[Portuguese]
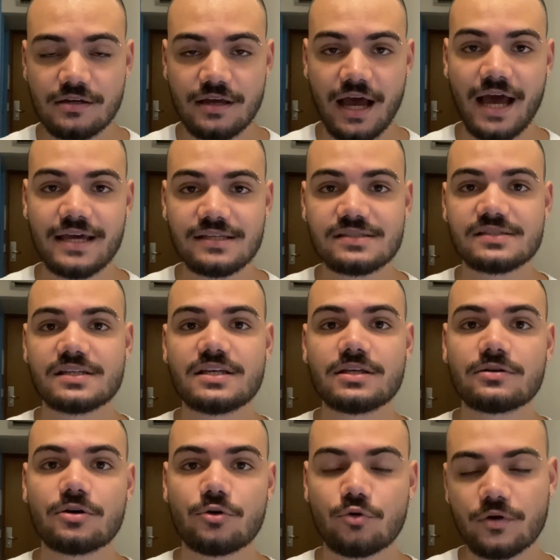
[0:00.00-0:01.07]
aí
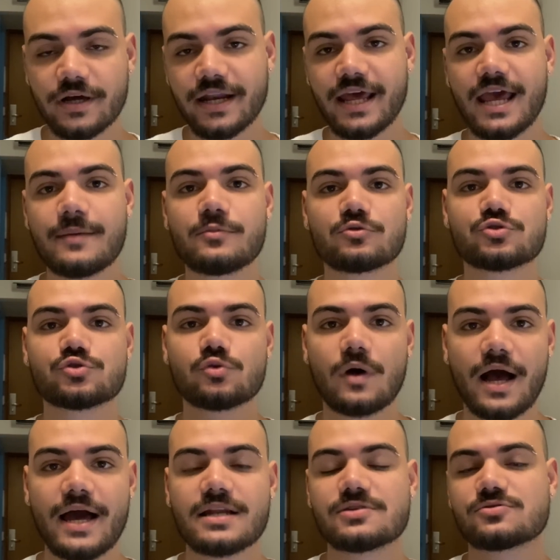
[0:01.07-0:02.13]
sim, o Grêmio, o
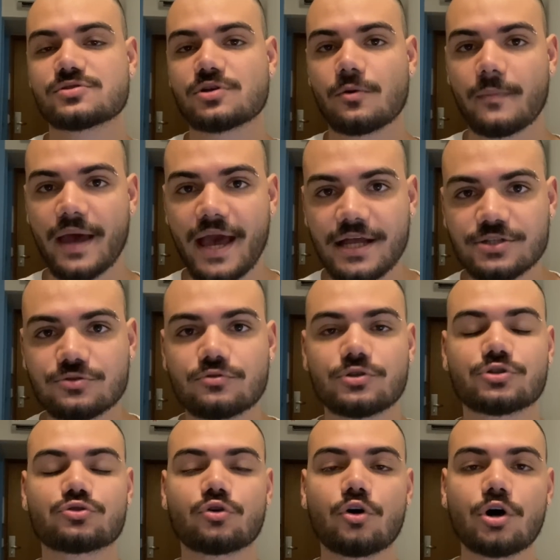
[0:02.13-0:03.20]
Soares, o seu médico e
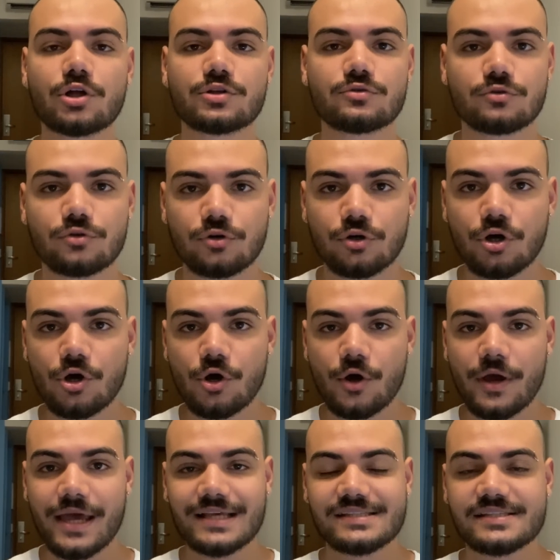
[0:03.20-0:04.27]
todo
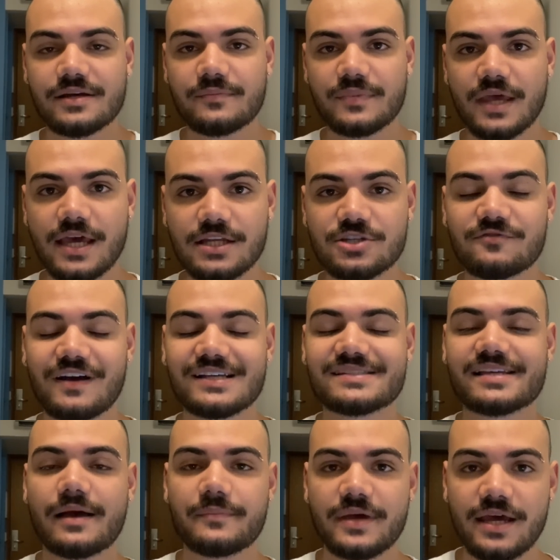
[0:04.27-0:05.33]
esse ambiente vai
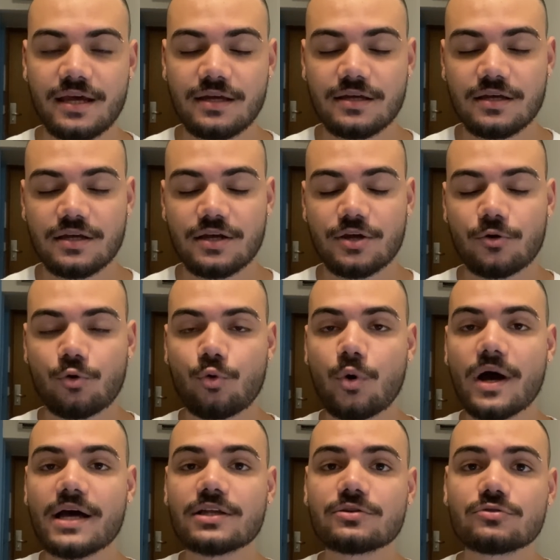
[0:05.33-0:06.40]
saber
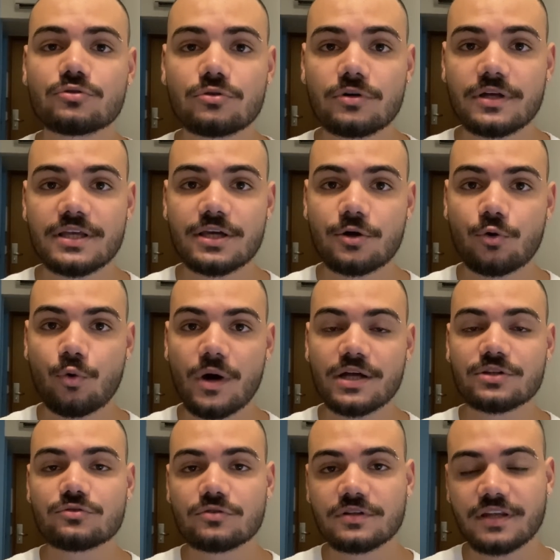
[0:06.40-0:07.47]
quando e
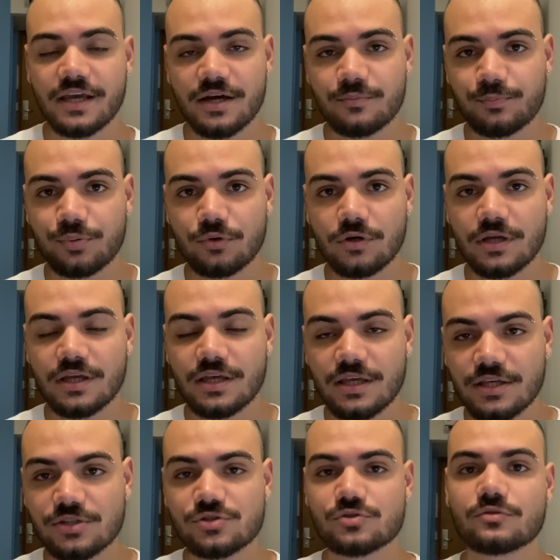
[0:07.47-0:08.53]
quanto tempo
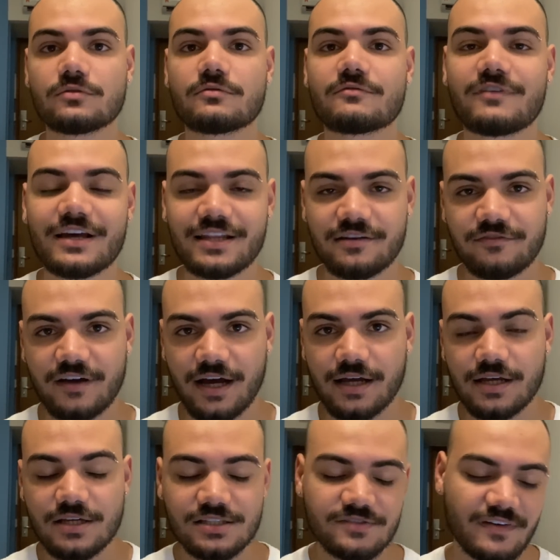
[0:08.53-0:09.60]
isso vai
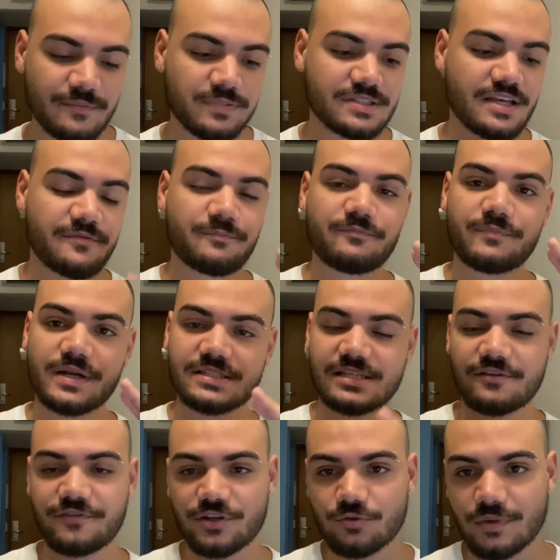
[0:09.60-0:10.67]
levar. Se vai precisar
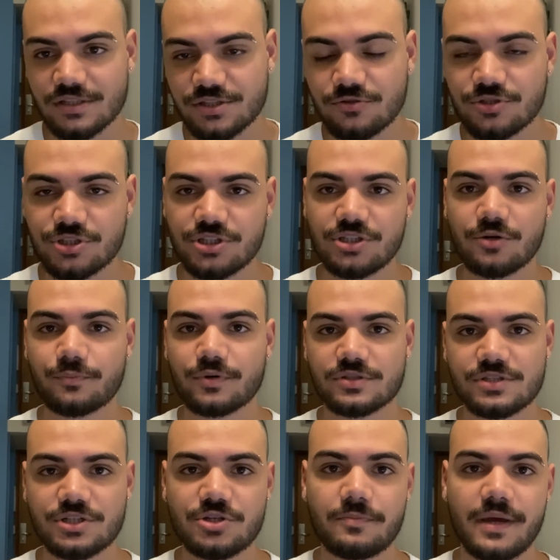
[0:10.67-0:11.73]
feito uma cirurgia, um
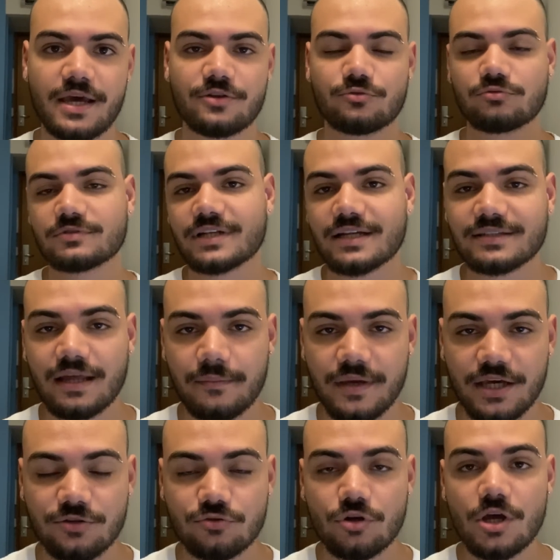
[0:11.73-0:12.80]
procedimento, um
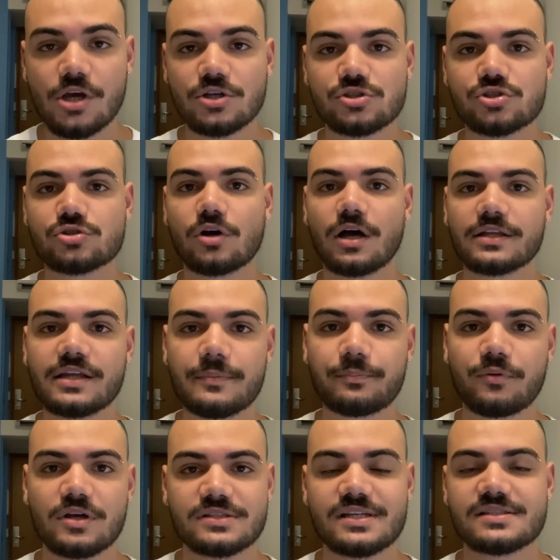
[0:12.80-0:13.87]
tratamento, só
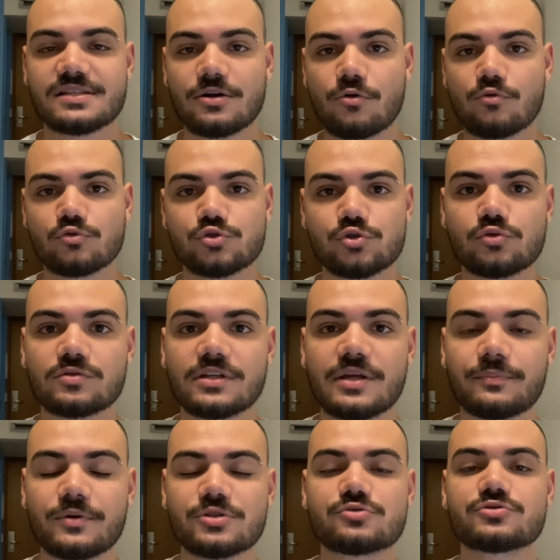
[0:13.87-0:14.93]
depois dessa consulta,
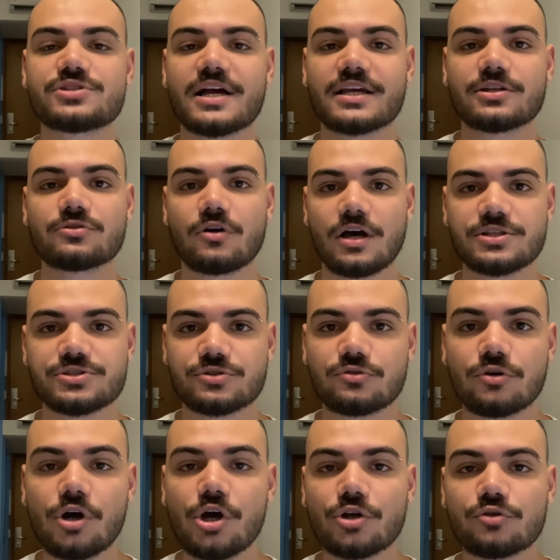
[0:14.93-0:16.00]
depois do
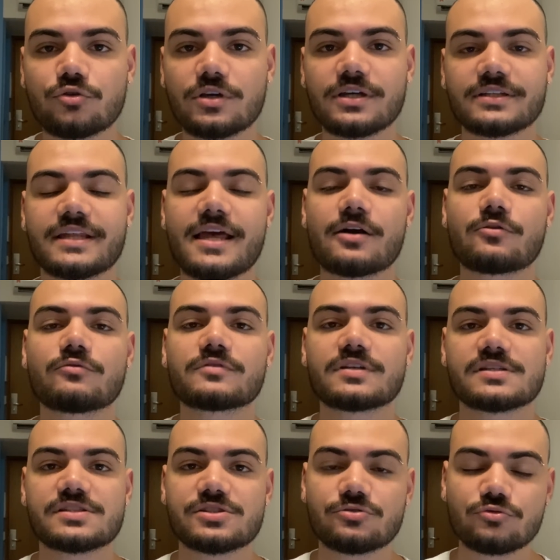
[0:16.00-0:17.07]
diagnóstico do que tem
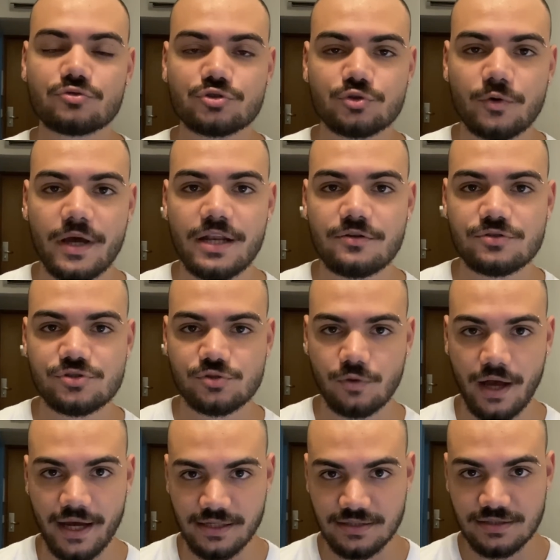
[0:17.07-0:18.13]
acontecido no joelho de
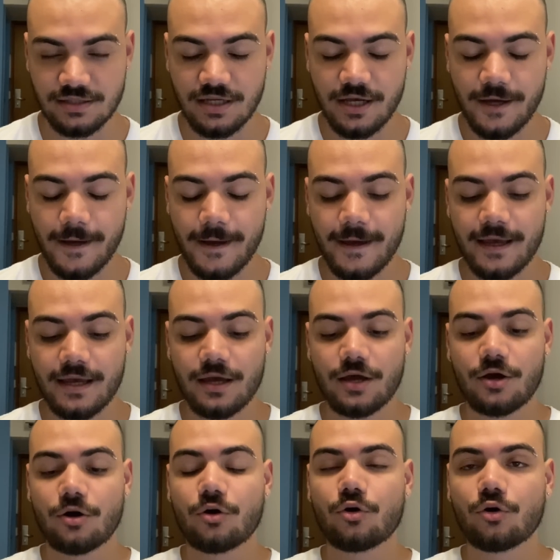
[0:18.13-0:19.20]
Soares.
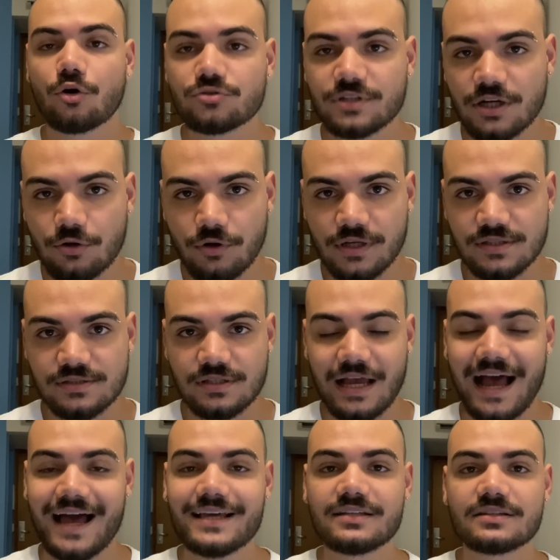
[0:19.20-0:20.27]
Outra coisa,
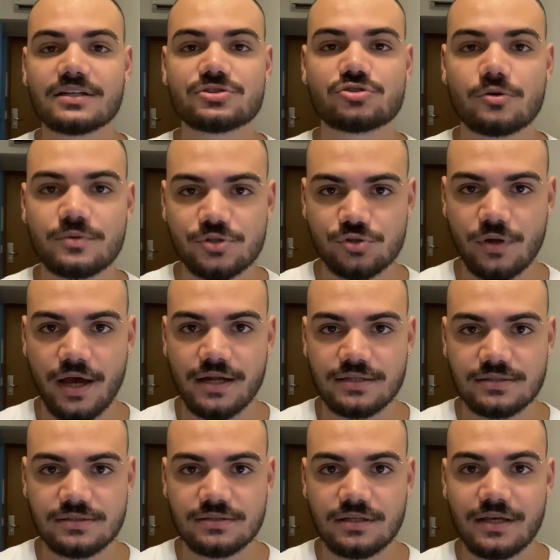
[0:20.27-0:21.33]
ainda sobre
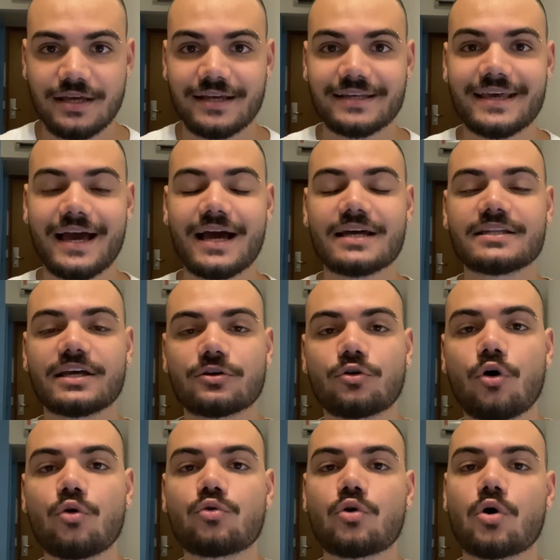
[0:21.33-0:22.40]
Soares. Guerra
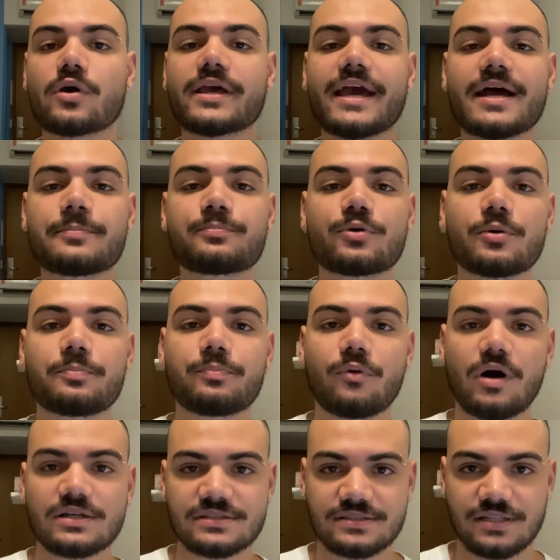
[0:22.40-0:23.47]
negou qualquer
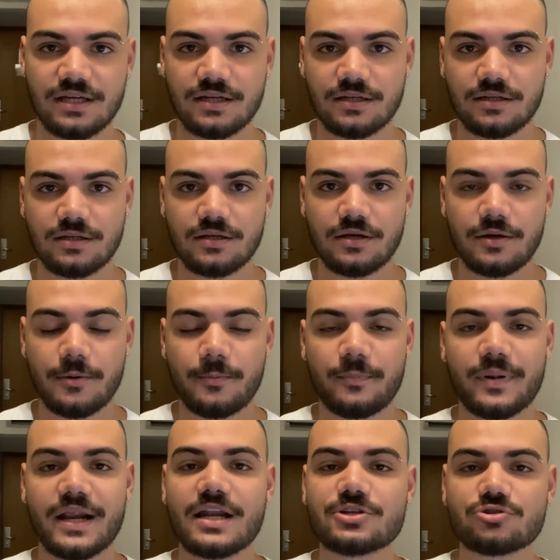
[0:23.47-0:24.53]
proposta
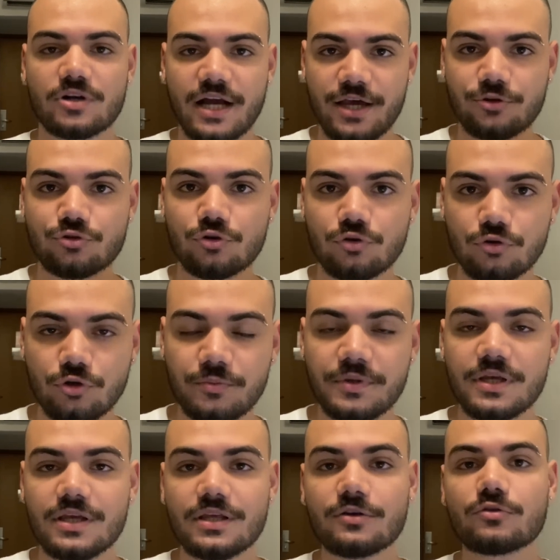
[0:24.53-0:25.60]
para ele jogar em outro
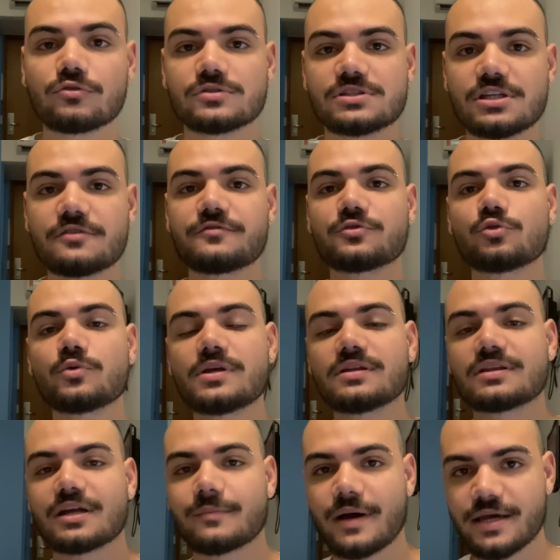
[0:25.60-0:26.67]
clube, inclusive do
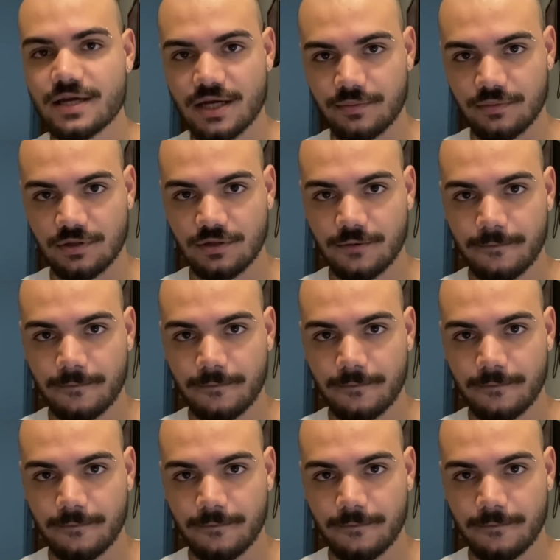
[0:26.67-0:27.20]
Inter Miami.